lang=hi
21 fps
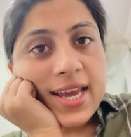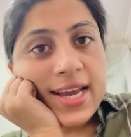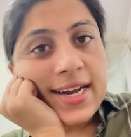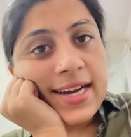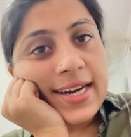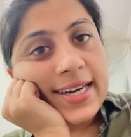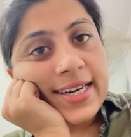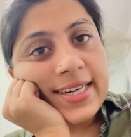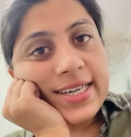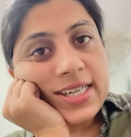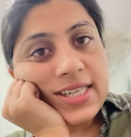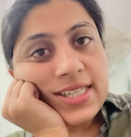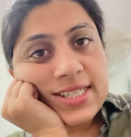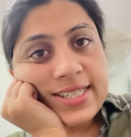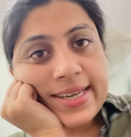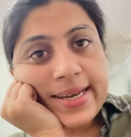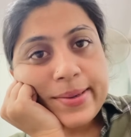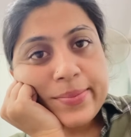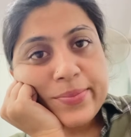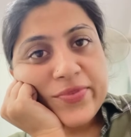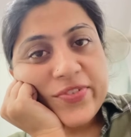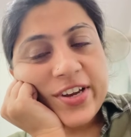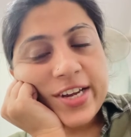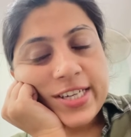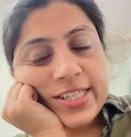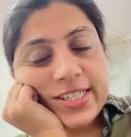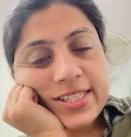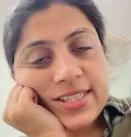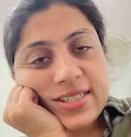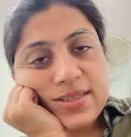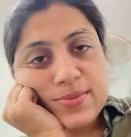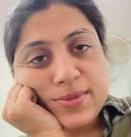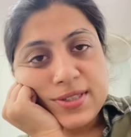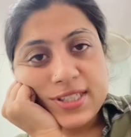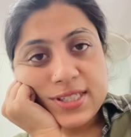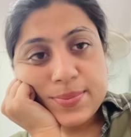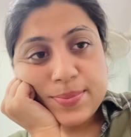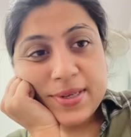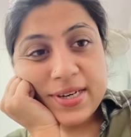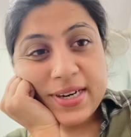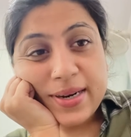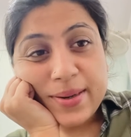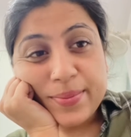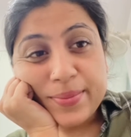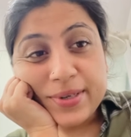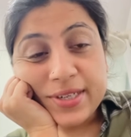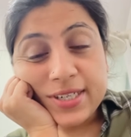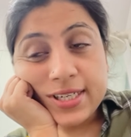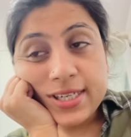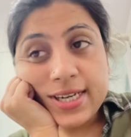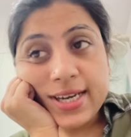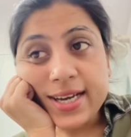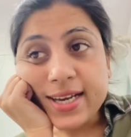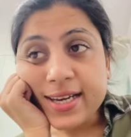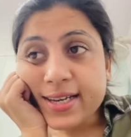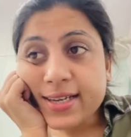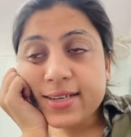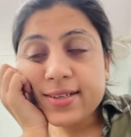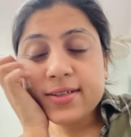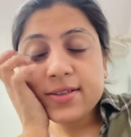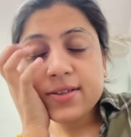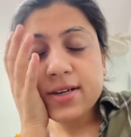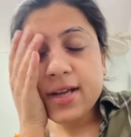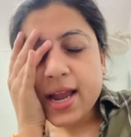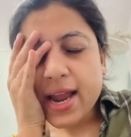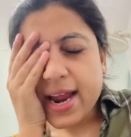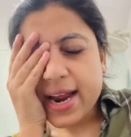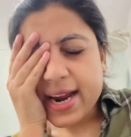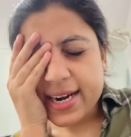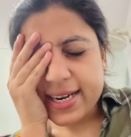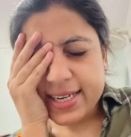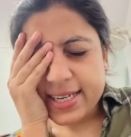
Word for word: एक घंटे से हमें चेकअप नंबर दिया है